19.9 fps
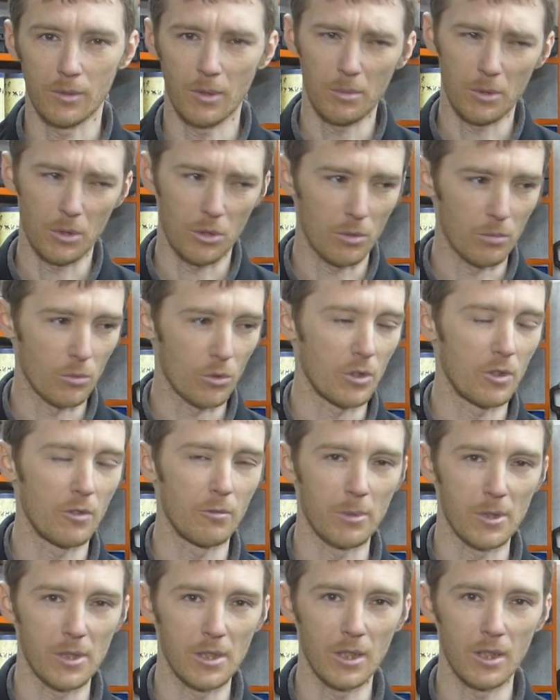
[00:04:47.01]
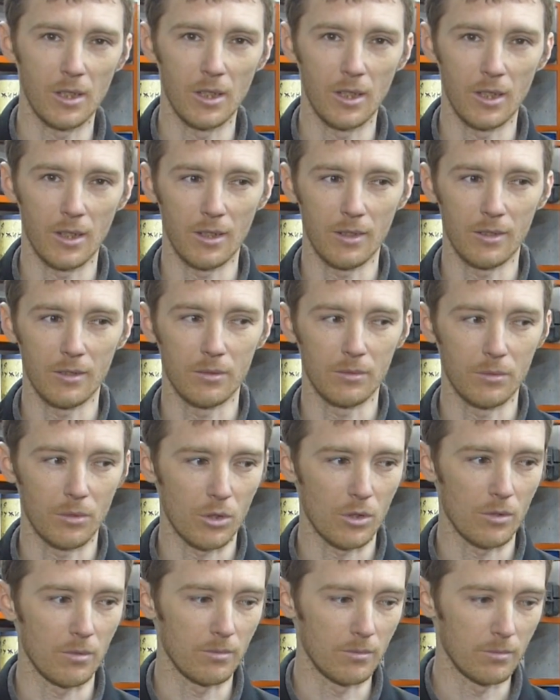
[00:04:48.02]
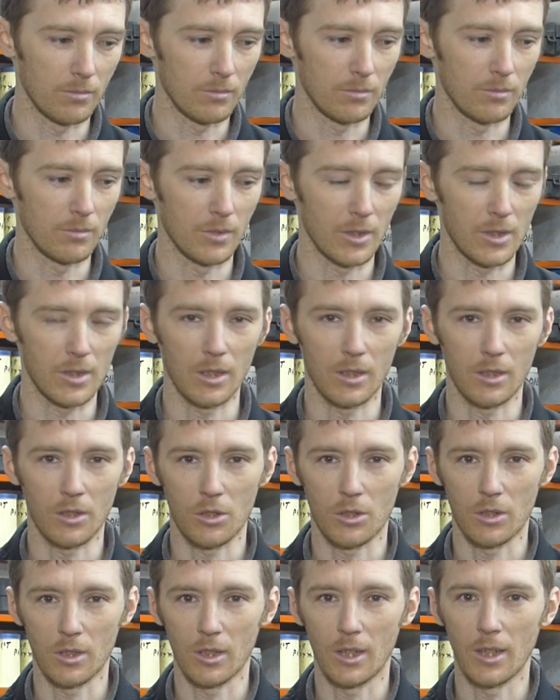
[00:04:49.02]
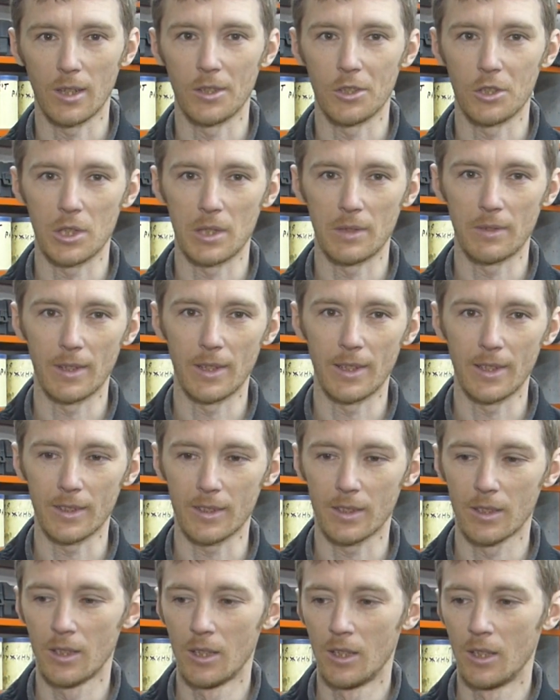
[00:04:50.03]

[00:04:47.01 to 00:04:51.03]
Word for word: да причем уже не в последнее, а уже достаточное количество лет,